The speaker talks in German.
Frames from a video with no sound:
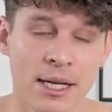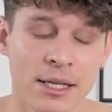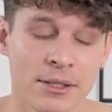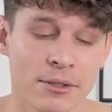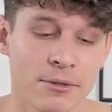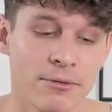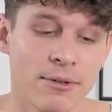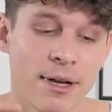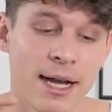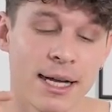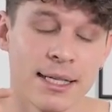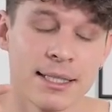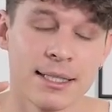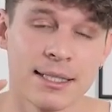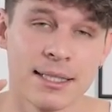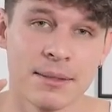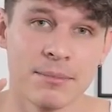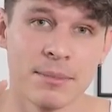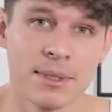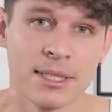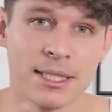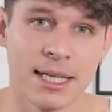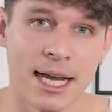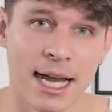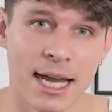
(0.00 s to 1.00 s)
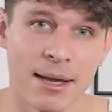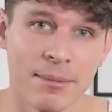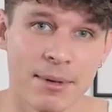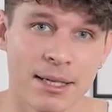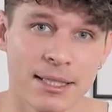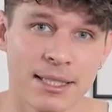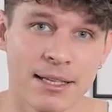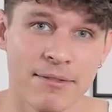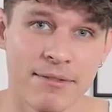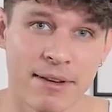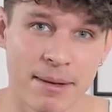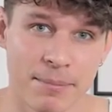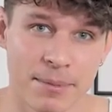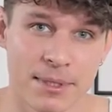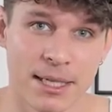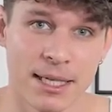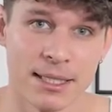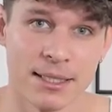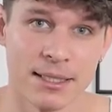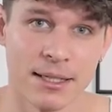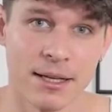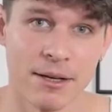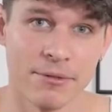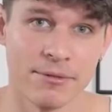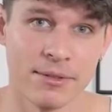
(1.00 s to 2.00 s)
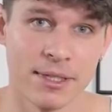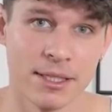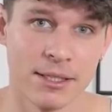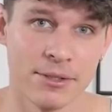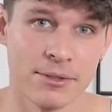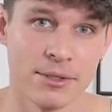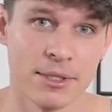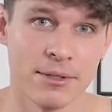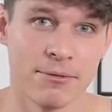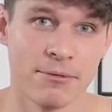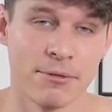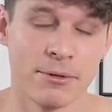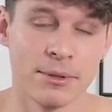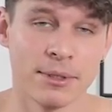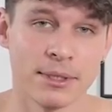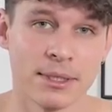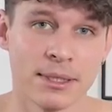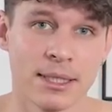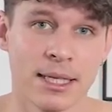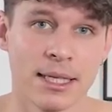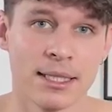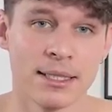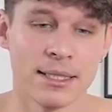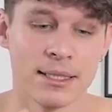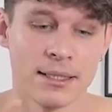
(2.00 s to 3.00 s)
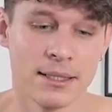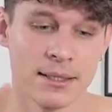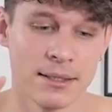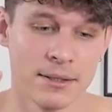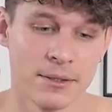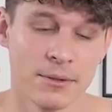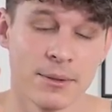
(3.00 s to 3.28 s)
du fragst den Betreiber der Webseite, auf der du es gefunden hast,